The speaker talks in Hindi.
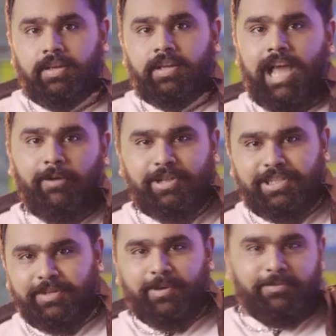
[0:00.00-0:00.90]
क्या
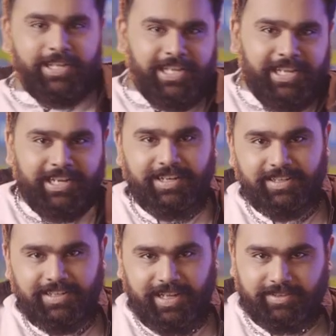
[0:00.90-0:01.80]
बोलती पब्लिक
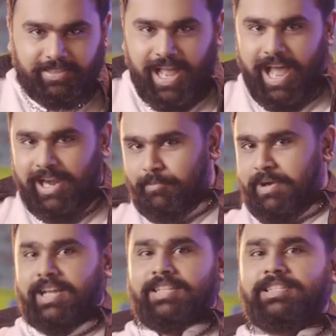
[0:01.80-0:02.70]
लगता है आलम
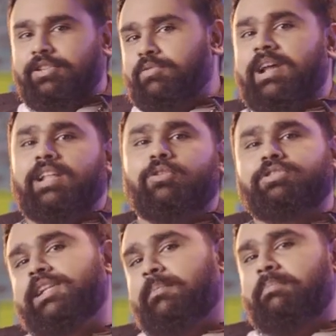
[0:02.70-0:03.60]
भाई के साथ तुम्हारा
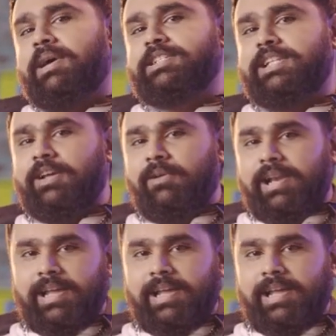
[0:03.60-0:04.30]
दोस्ती लंबा चलने वाला